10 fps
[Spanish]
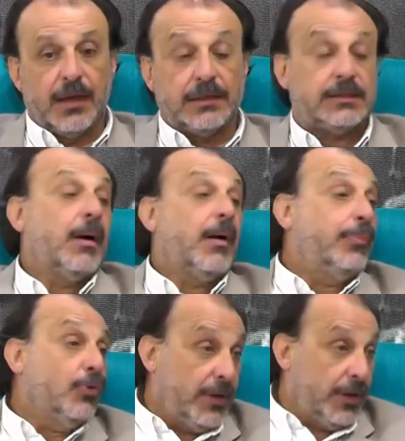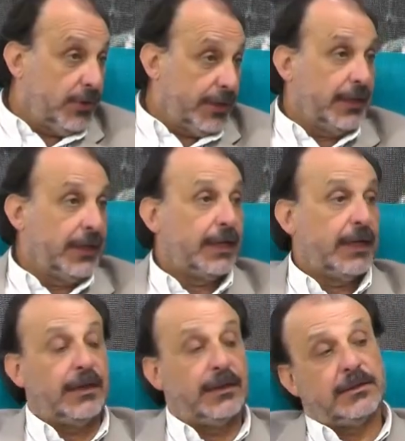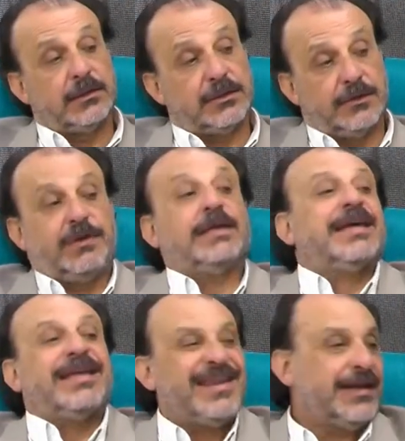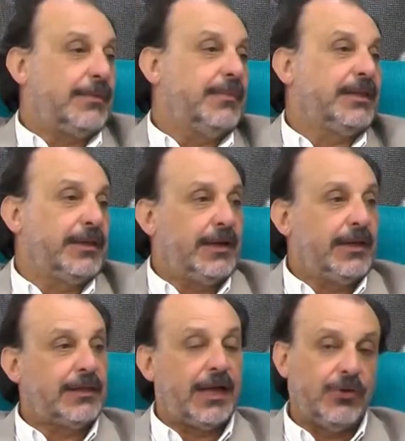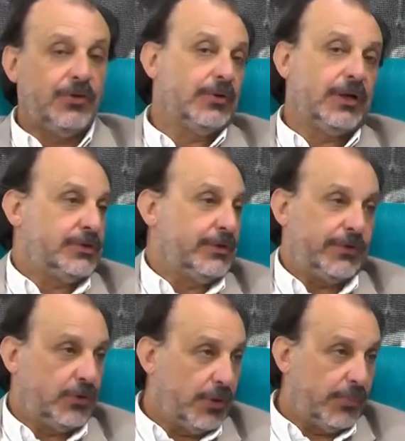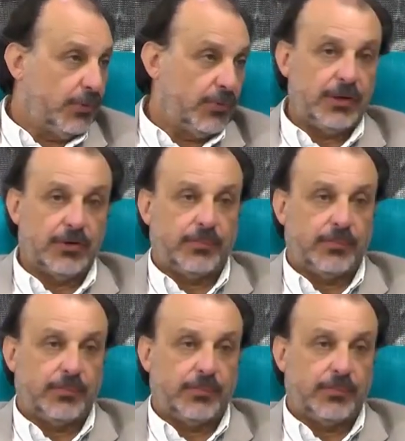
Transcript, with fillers: El sistema público, que es el que se financia directamente del Estado a los efectores públicos,